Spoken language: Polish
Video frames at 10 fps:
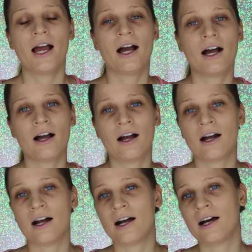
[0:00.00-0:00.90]

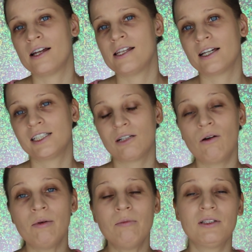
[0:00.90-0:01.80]
ale
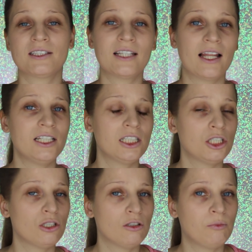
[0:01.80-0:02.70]
chciałabym znaleźć
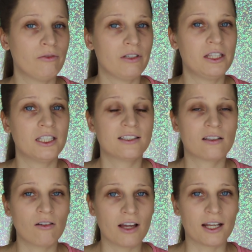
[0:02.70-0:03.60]
jakiś odpowiednik z
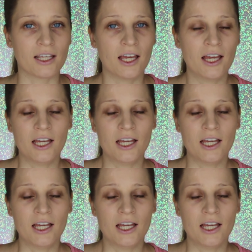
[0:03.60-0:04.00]
drogerii.